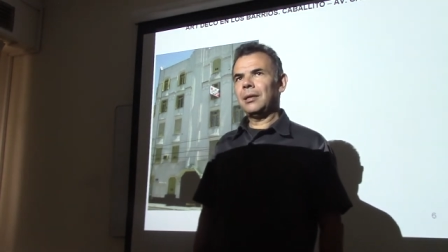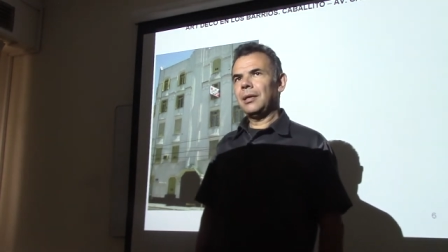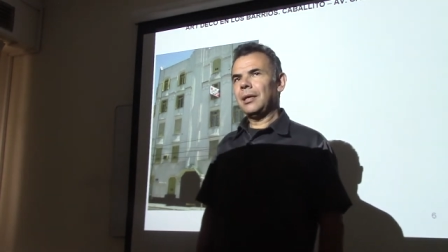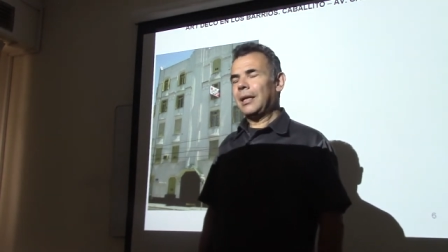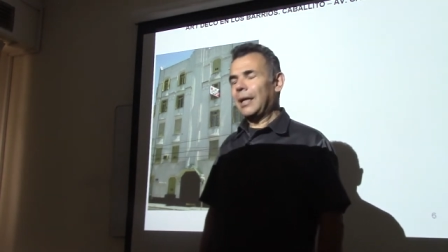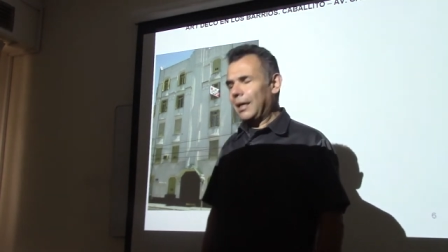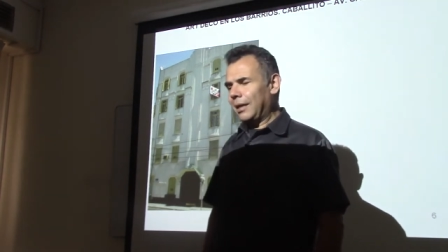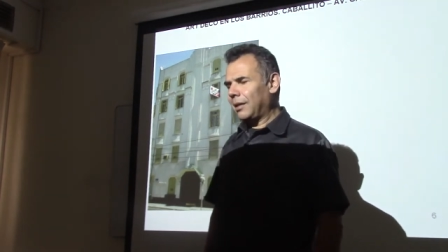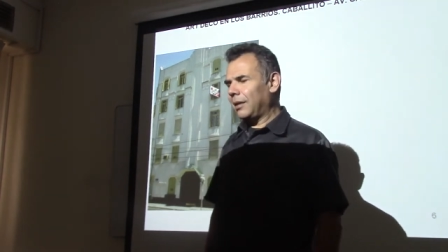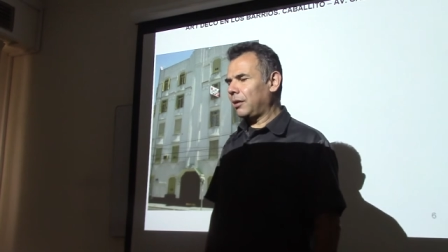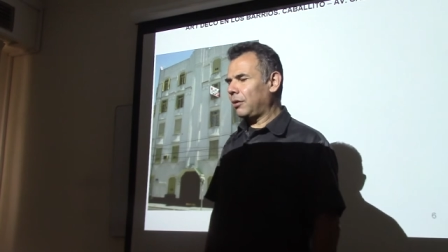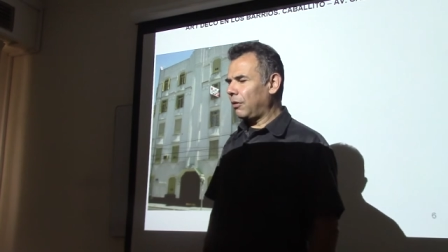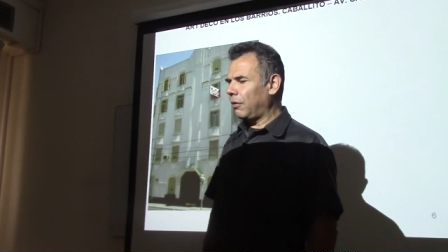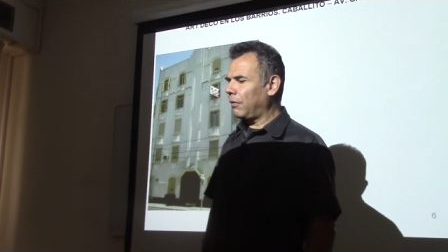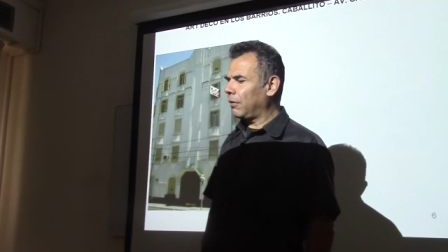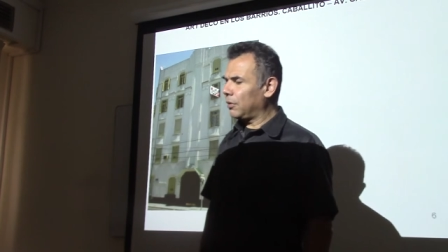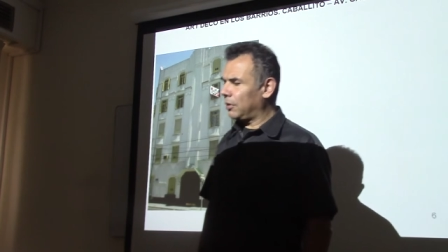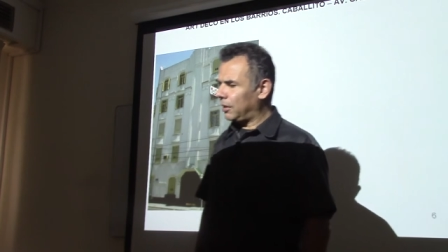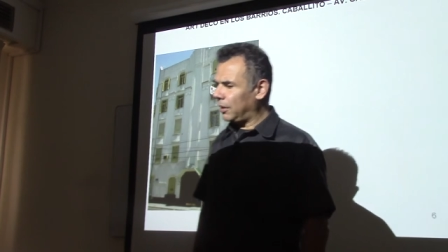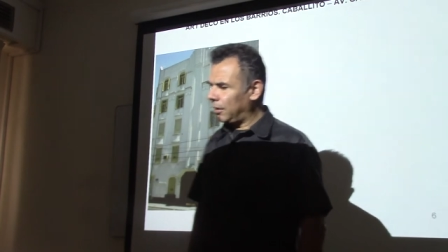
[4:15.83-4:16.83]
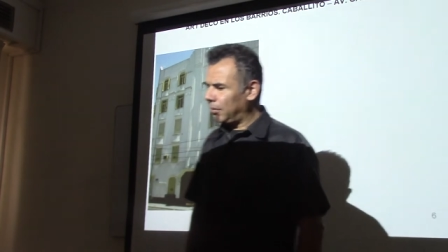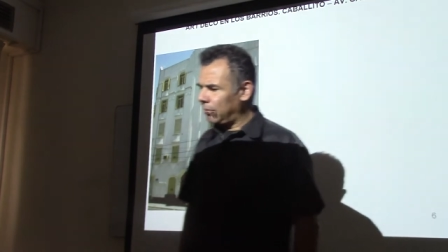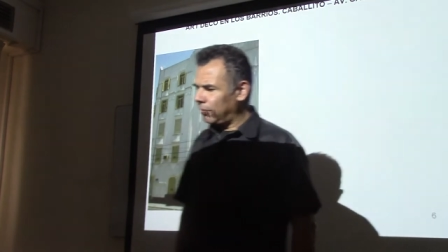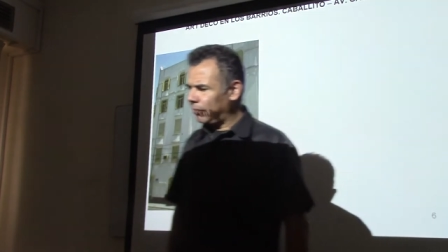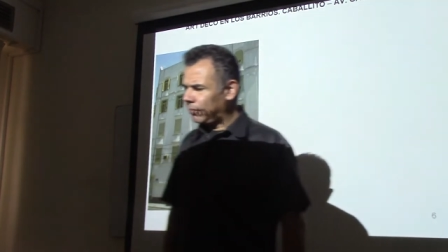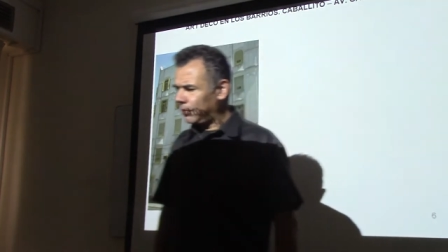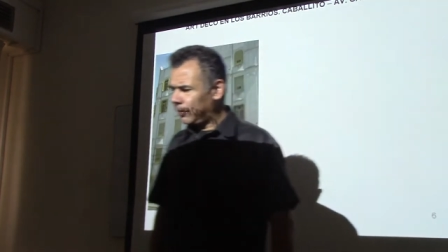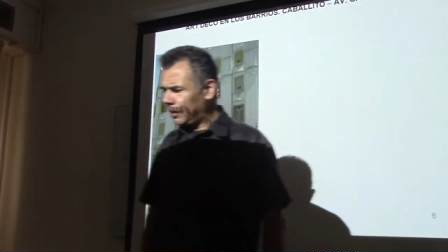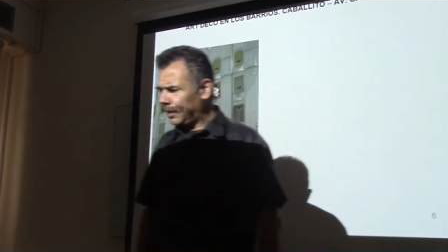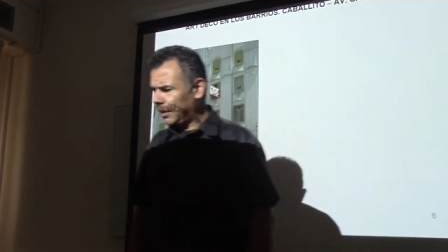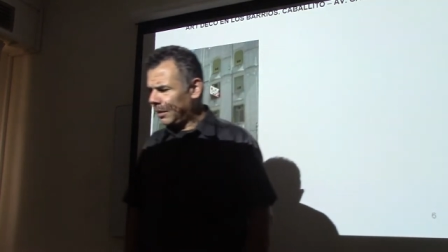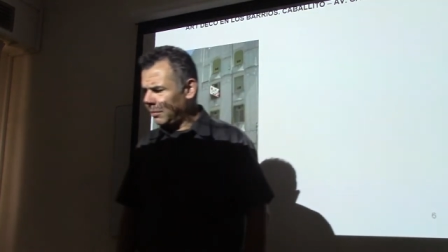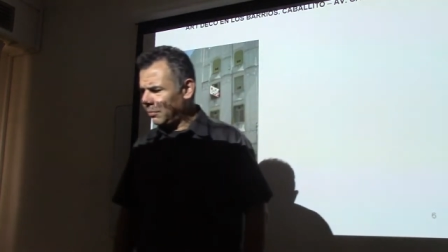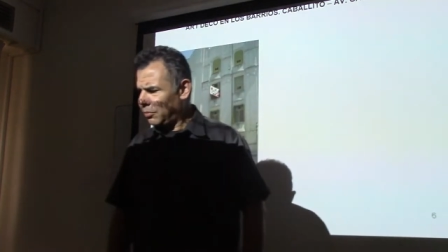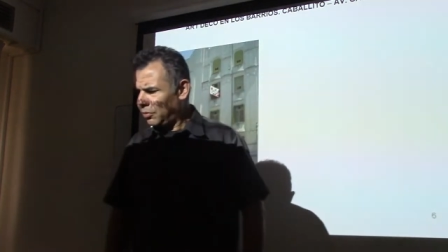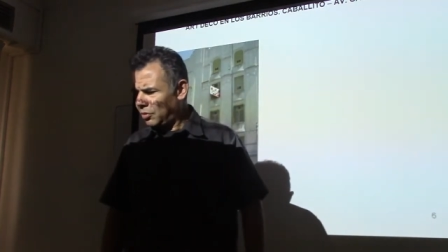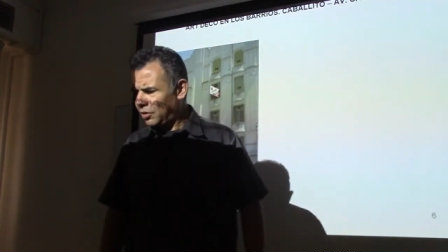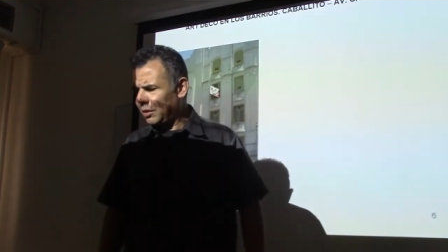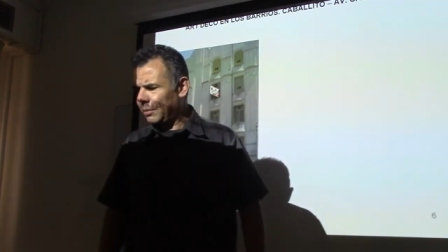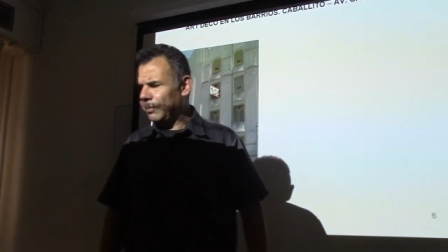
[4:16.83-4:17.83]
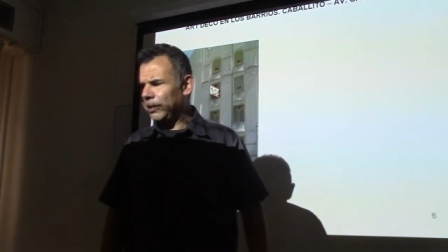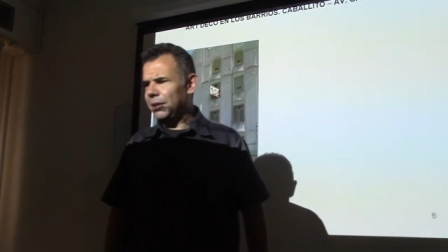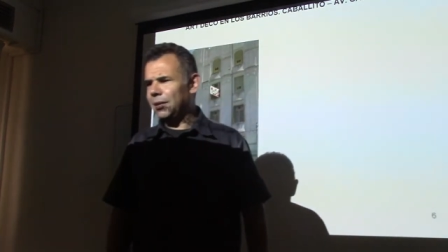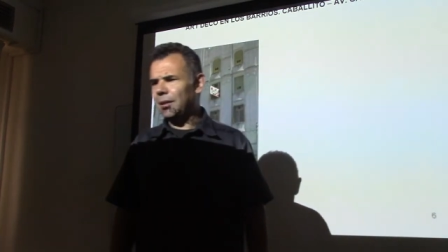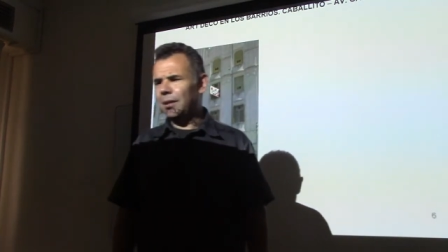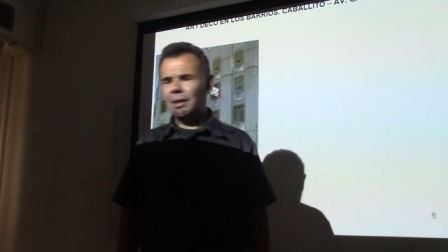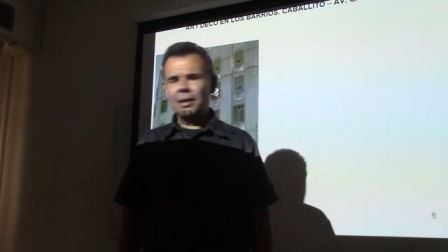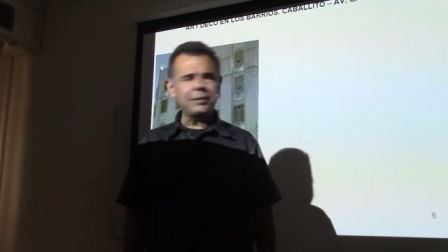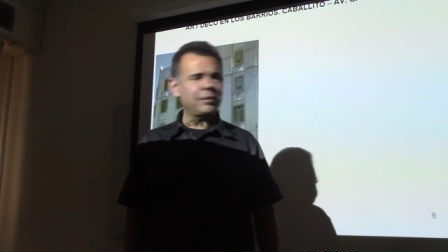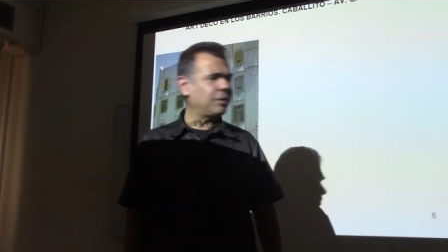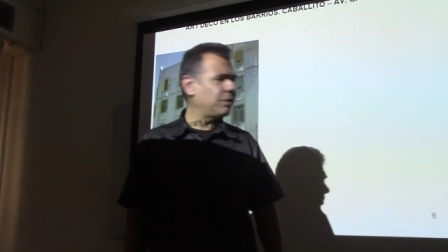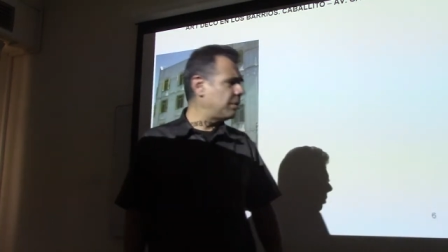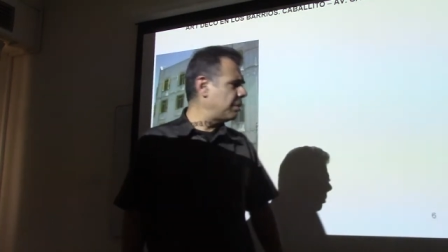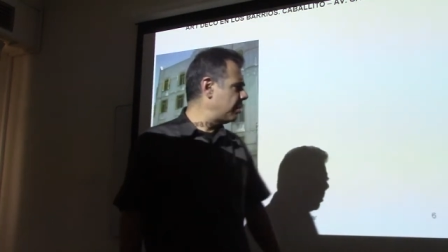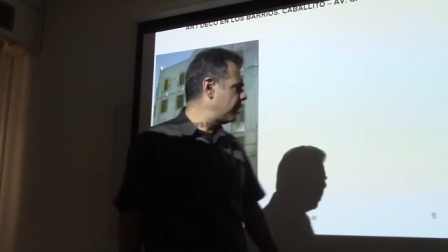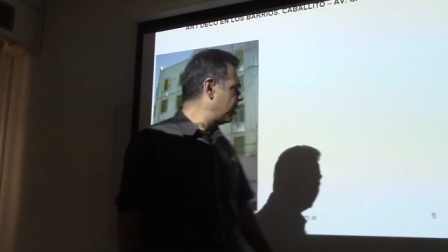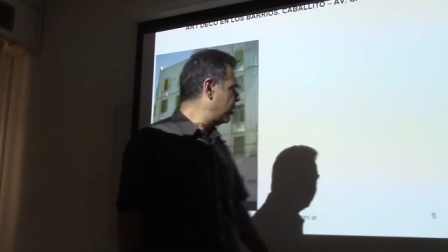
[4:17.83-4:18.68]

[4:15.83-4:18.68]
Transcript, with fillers: El Ardeco tiene mucha investigación.